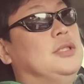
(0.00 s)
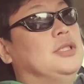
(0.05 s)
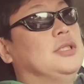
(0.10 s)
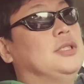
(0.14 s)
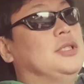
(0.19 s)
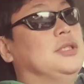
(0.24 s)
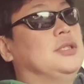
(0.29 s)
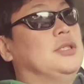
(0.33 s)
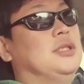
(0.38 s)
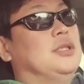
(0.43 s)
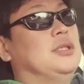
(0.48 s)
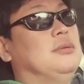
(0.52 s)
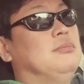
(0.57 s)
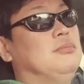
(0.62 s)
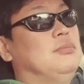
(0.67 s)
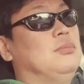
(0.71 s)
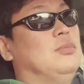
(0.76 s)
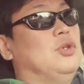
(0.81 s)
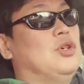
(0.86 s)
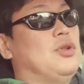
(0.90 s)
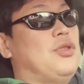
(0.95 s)
이거는 이제
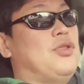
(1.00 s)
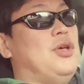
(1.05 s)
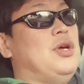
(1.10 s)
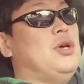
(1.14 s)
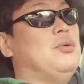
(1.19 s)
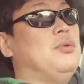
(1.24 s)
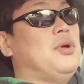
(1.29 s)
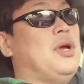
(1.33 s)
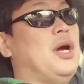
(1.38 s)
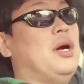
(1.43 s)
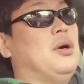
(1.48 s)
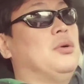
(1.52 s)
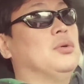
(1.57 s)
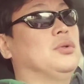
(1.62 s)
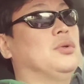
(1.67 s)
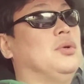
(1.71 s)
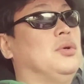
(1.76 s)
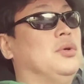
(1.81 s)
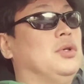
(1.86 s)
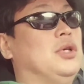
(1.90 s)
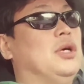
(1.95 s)
뭐
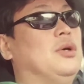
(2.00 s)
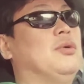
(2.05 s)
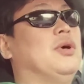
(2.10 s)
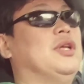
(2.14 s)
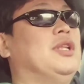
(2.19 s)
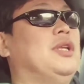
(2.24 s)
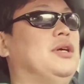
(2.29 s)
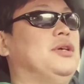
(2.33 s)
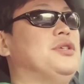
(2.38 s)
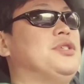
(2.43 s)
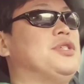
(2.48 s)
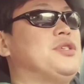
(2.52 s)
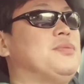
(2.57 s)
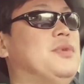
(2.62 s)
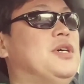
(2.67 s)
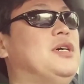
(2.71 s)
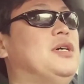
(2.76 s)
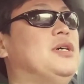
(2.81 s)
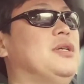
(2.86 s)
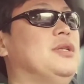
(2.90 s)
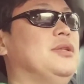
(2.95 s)
theory하고도 연관되어
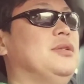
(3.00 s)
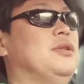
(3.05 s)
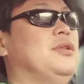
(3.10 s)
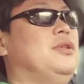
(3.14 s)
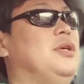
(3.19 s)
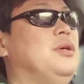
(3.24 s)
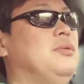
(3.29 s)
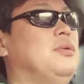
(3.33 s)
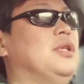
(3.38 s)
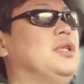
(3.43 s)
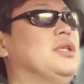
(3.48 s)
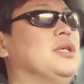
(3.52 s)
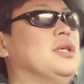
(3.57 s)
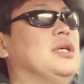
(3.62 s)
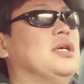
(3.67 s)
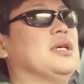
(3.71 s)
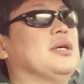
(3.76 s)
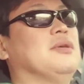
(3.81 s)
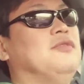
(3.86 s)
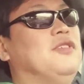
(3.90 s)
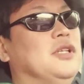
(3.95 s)
있지만
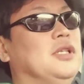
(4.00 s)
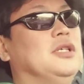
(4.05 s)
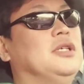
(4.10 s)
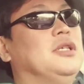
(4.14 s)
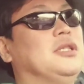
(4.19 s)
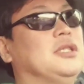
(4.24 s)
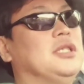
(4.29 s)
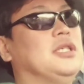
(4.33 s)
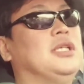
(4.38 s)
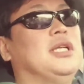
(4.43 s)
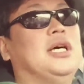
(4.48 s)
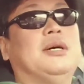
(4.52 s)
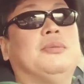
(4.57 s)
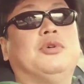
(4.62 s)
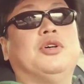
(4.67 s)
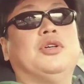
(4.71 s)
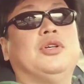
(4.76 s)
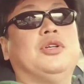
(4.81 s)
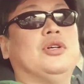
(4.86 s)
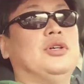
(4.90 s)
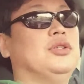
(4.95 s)
theoretical하게 validity나
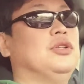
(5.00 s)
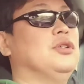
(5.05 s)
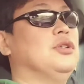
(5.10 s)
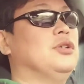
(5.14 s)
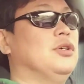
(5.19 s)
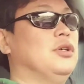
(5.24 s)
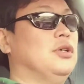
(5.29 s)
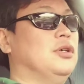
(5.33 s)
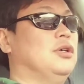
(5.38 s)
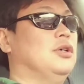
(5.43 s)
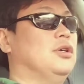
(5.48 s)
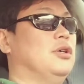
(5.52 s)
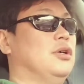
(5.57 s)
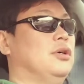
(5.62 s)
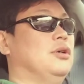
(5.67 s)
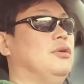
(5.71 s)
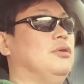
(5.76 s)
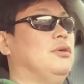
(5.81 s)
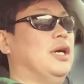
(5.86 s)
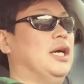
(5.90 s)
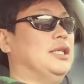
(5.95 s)
뭐 이런
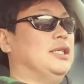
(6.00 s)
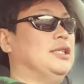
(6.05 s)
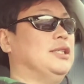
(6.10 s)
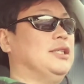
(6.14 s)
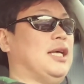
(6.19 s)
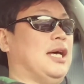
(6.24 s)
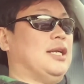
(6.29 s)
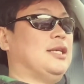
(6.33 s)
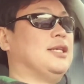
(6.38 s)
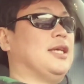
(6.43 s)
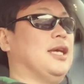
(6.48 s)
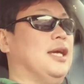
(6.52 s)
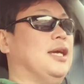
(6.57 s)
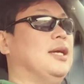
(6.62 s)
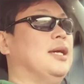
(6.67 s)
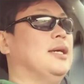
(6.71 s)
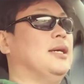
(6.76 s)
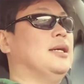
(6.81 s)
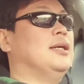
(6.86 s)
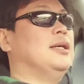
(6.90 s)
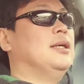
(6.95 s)
거와는
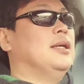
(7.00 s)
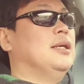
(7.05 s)
다르게